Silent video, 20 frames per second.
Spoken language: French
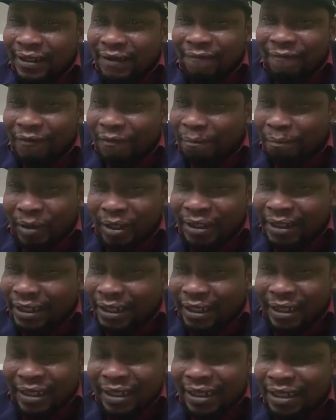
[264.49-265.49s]
il ne faut pas te
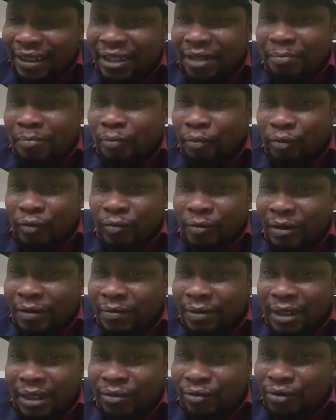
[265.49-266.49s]
créer des
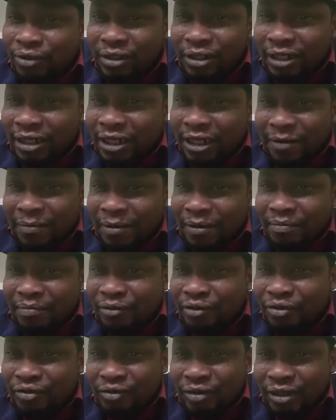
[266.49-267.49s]
problèmes là où tu n'en as pas
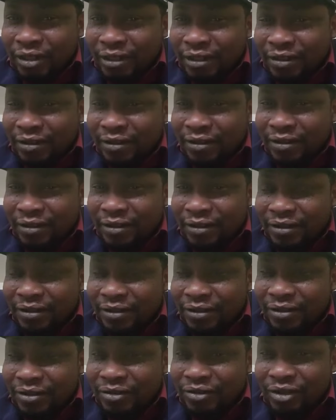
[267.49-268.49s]
besoin.
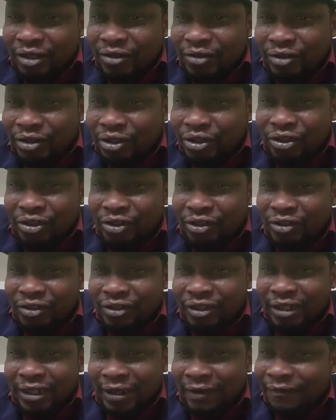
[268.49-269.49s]
Tu es encore jeune,
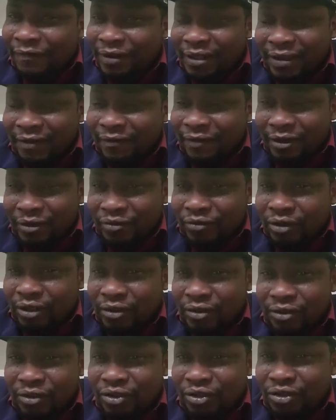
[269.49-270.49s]
tu as la vie devant
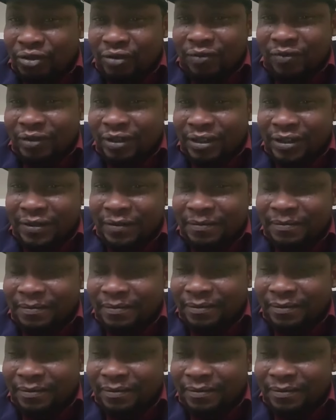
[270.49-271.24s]
toi, Don Giovanni. Il